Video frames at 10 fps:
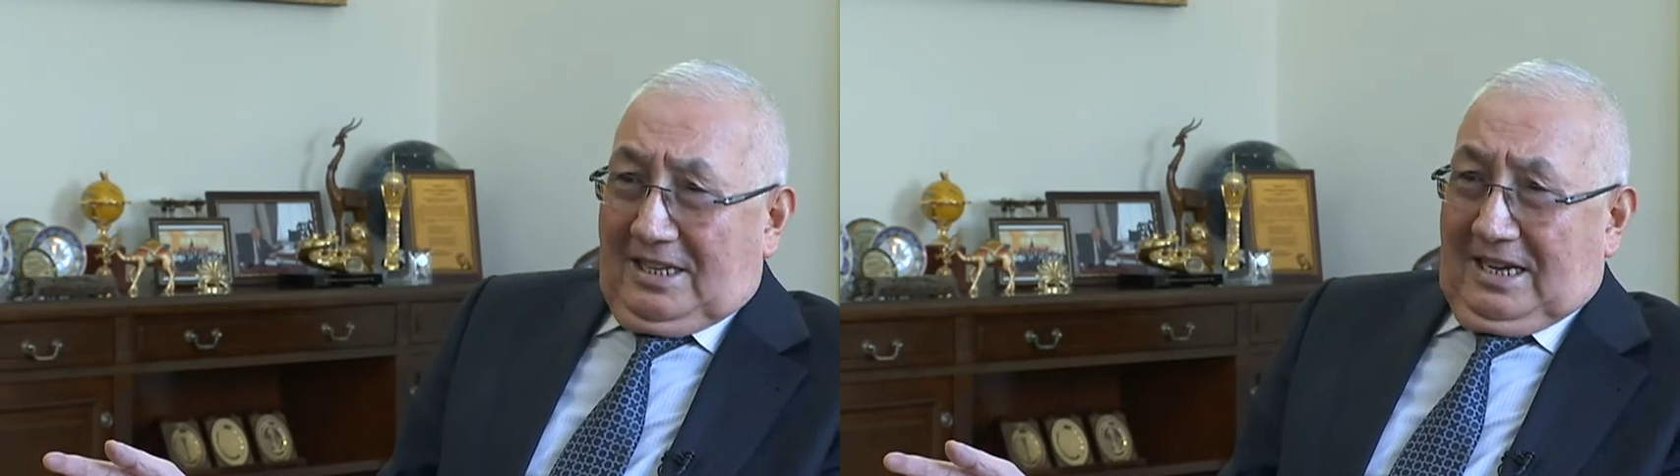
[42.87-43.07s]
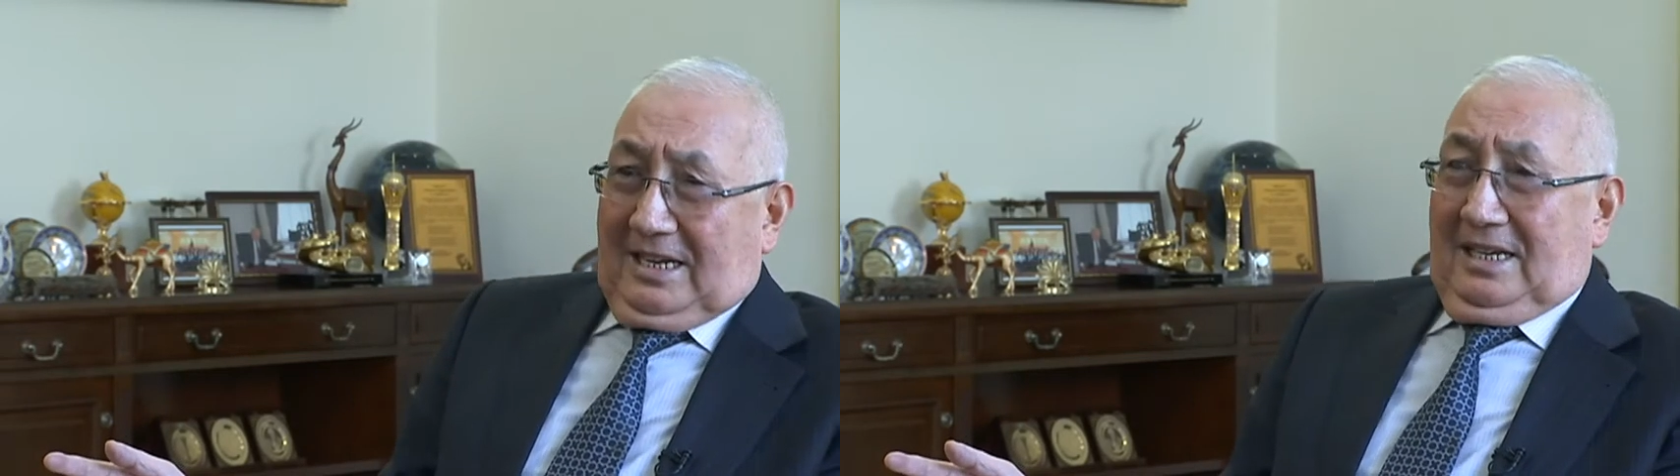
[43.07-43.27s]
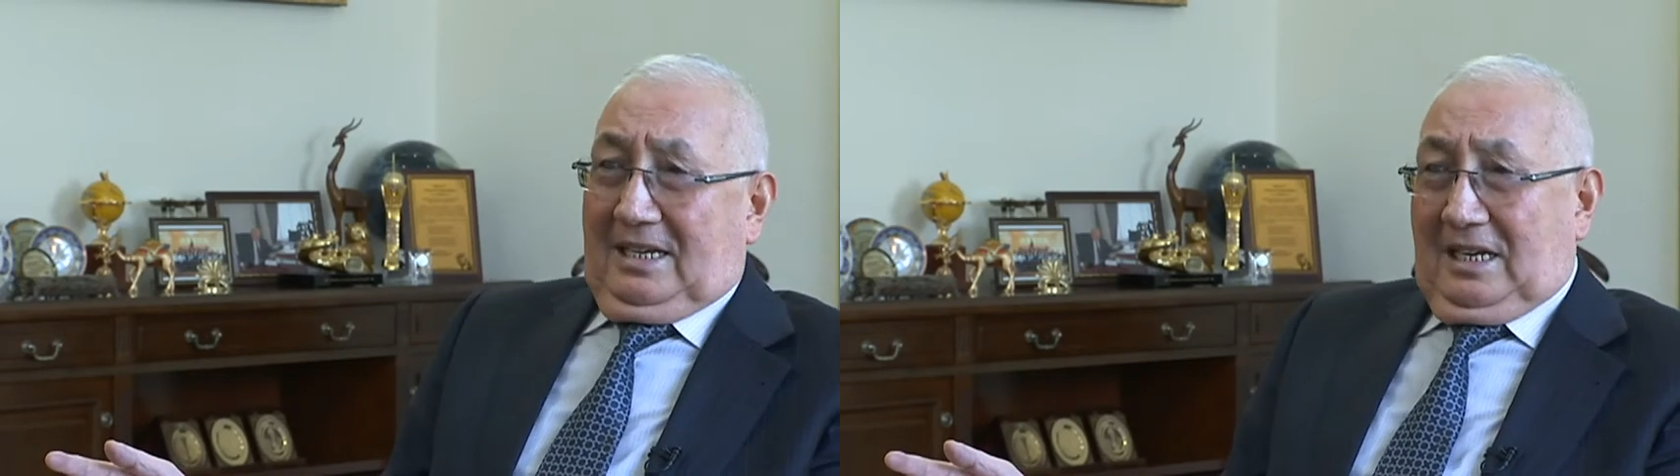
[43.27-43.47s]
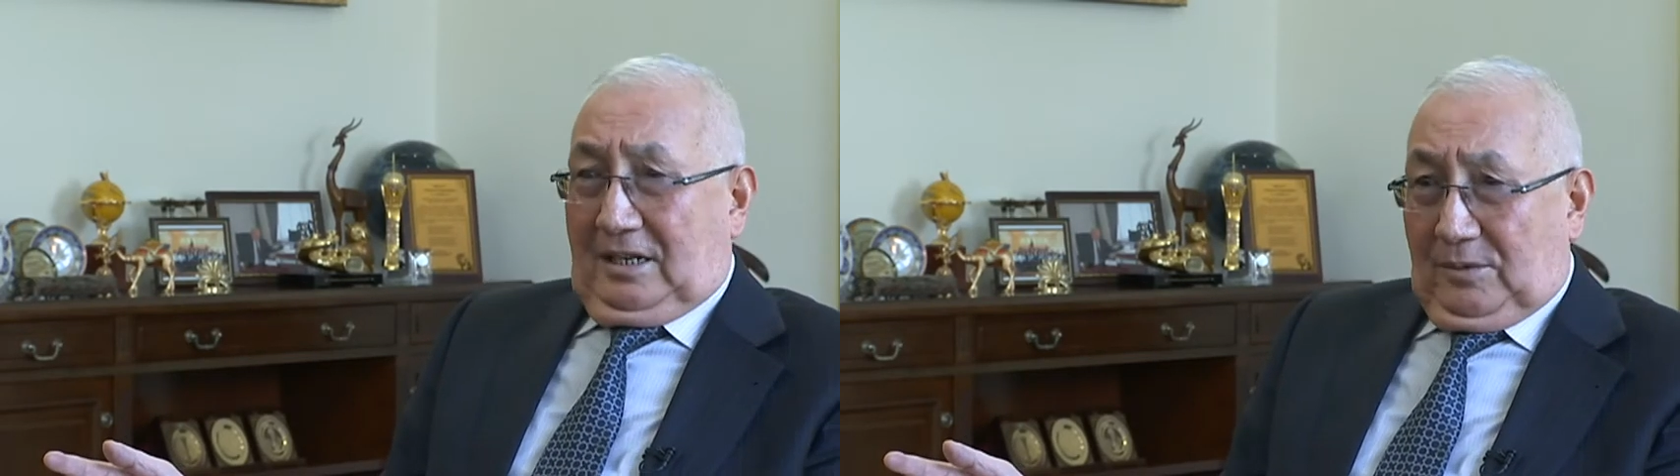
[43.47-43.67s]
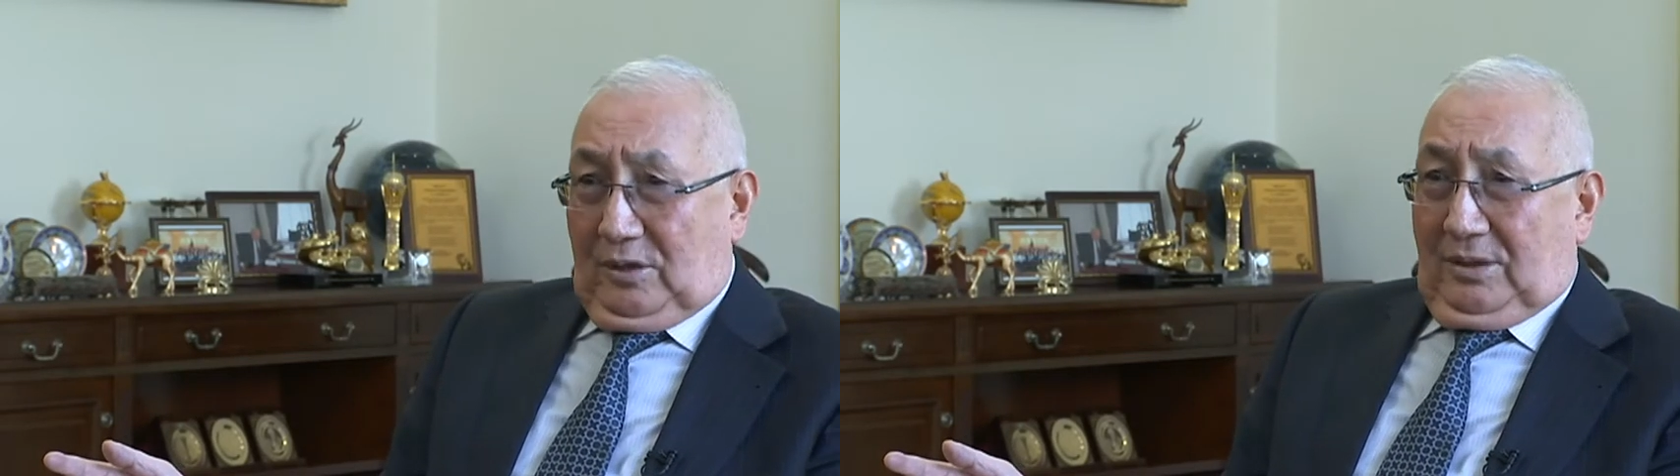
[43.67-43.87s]
такая
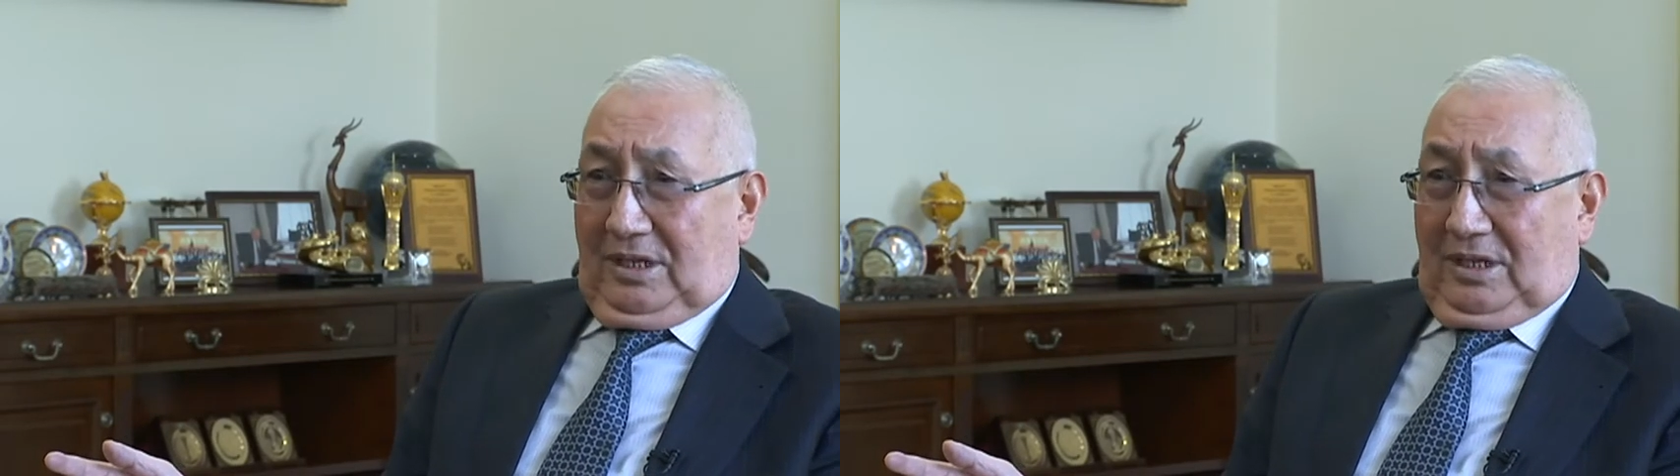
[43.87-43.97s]
кормовая,